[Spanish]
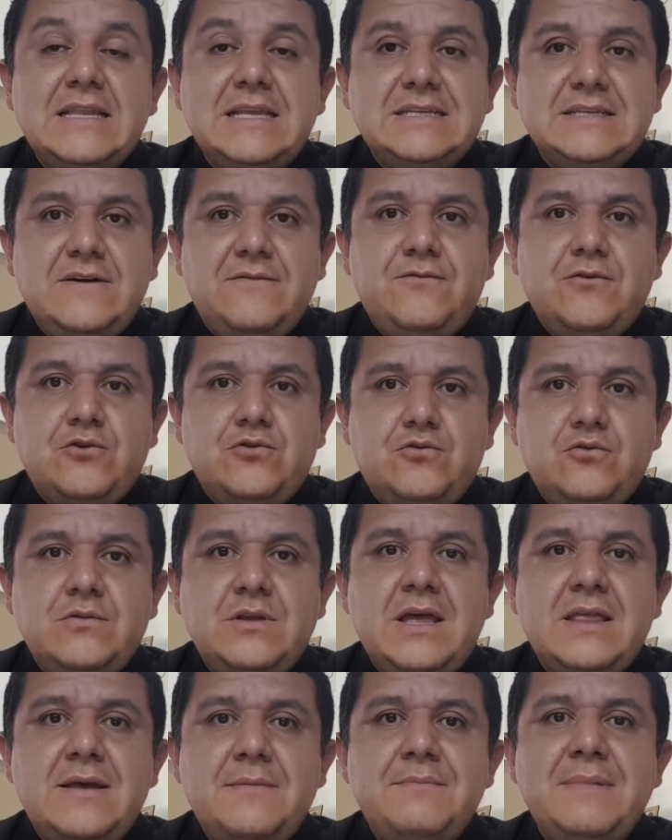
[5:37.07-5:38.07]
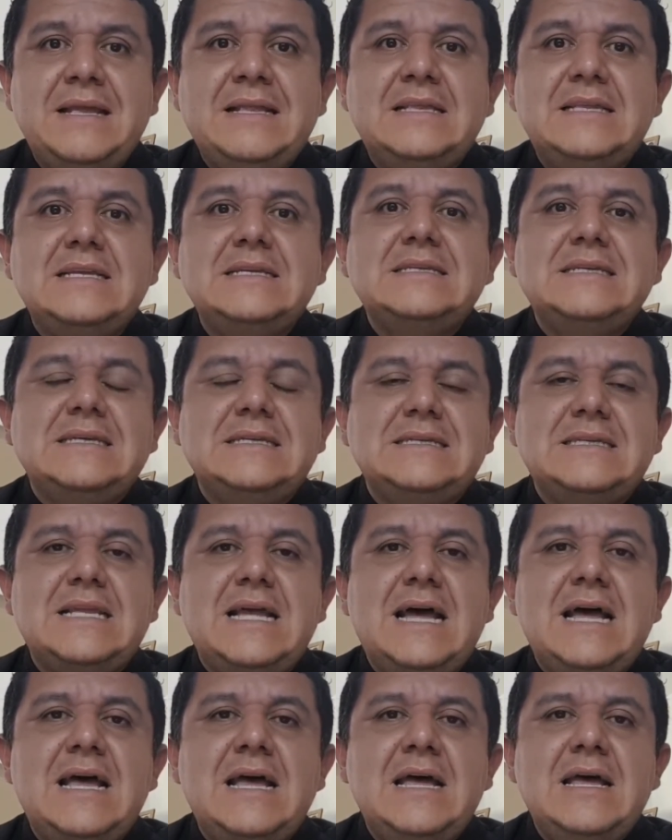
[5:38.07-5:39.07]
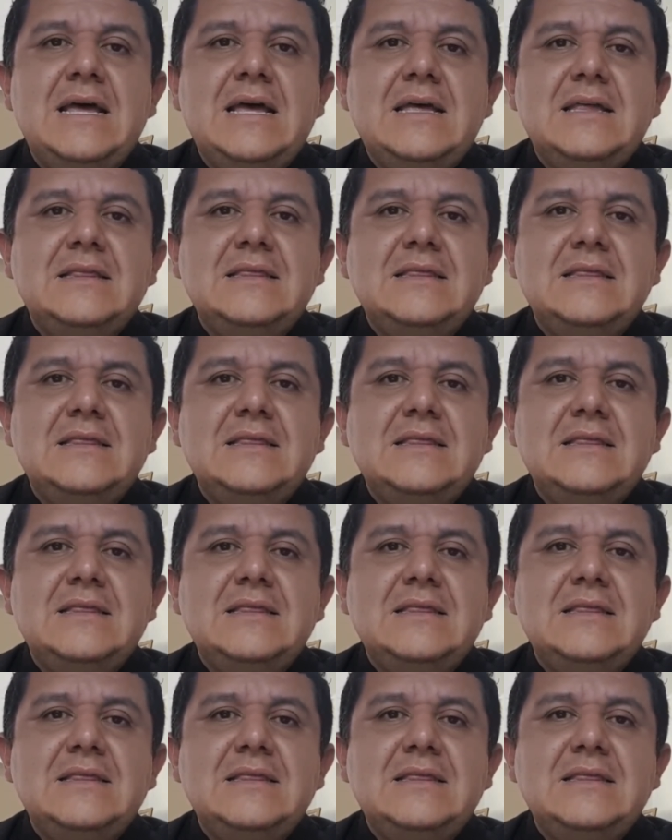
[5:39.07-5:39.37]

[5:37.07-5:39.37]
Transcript: desafortunadamente se está